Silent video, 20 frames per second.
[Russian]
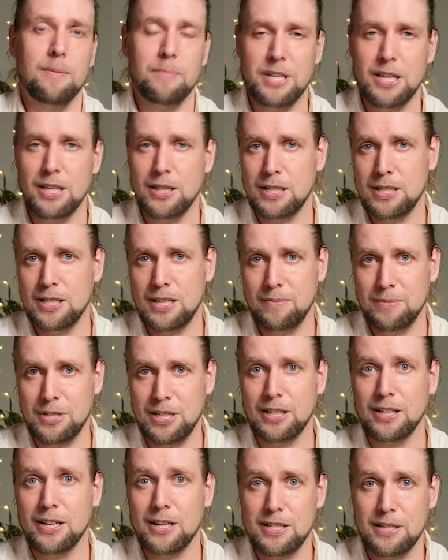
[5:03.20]
Мне на самом
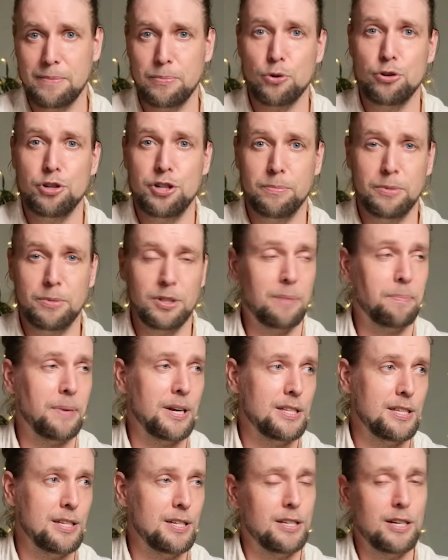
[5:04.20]
деле гораздо проще было
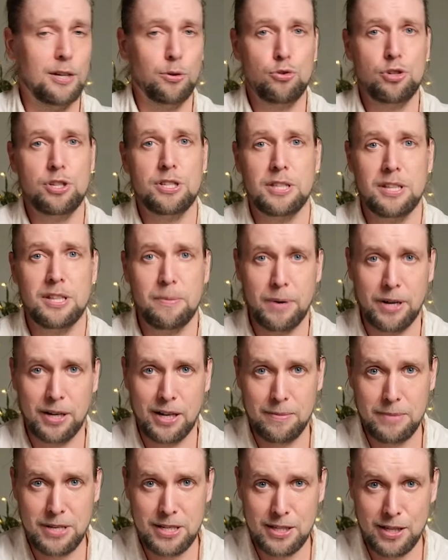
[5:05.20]
пойти и отучиться на
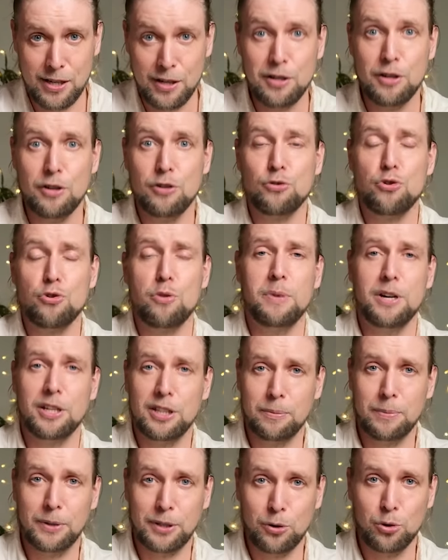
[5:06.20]
программиста, чтобы
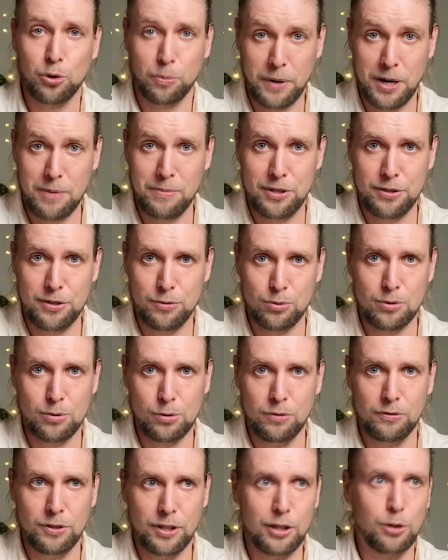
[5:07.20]
этот потолок пробить
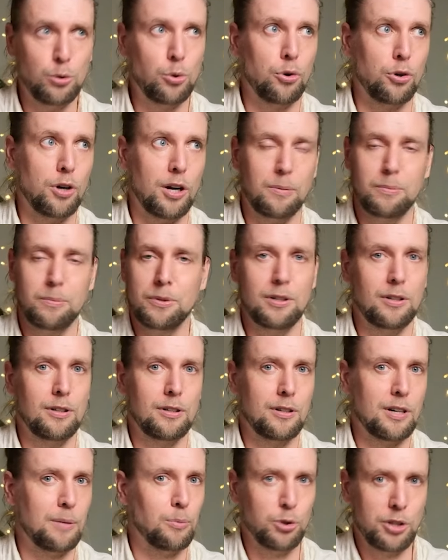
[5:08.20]
условно, и то как бы
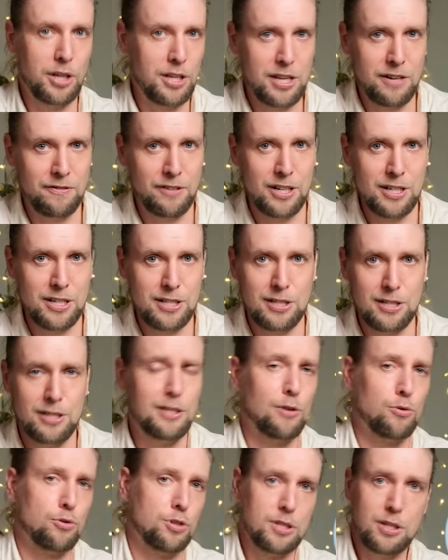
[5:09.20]
работая не в России,
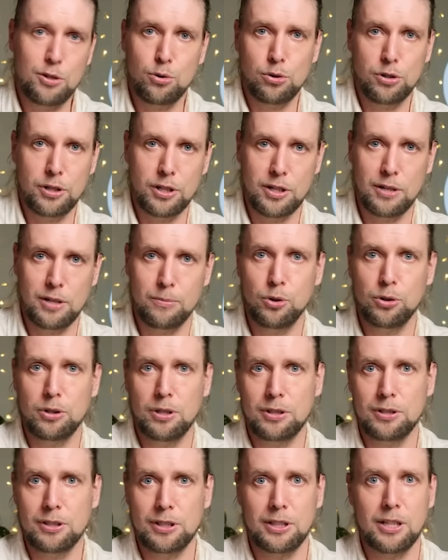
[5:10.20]
я уже за доллары
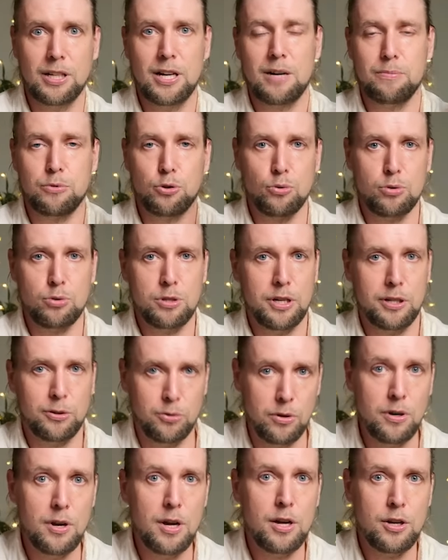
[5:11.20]
работал и на арабскую
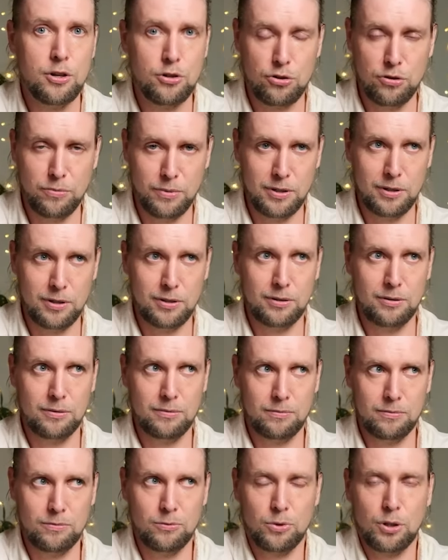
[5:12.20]
страну, чтобы
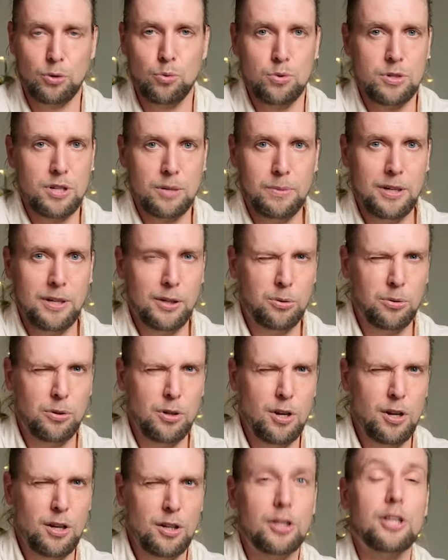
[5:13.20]
ну, такую зарплату,
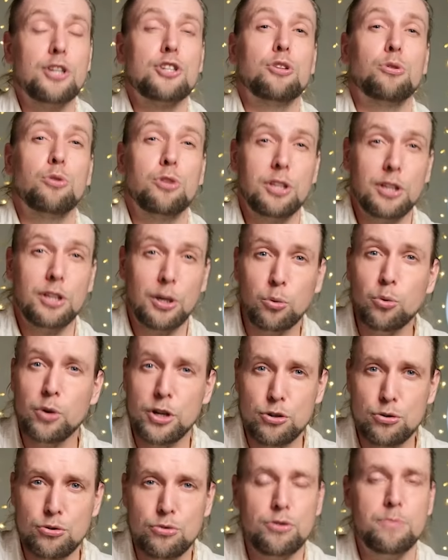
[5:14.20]
и даже и то не такую, а
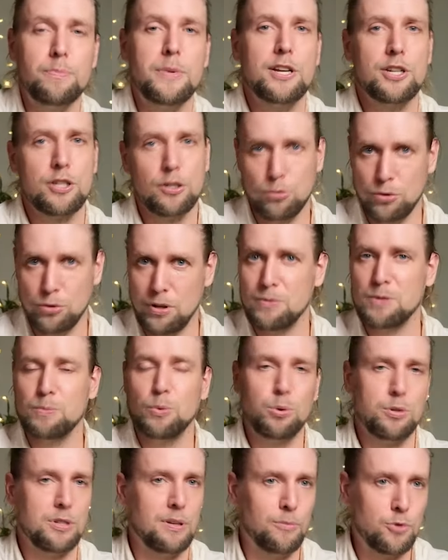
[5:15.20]
чуть-чуть меньше, но там с
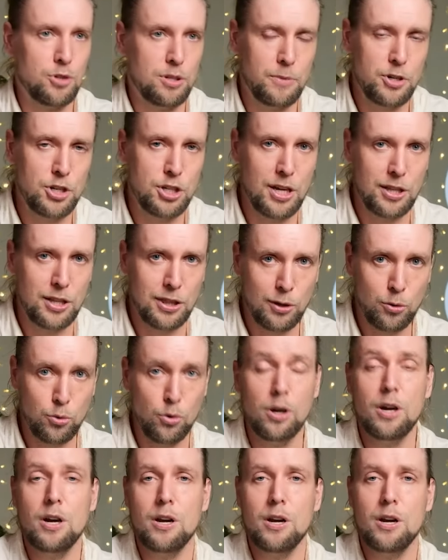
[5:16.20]
бонусами можно посчитать такую,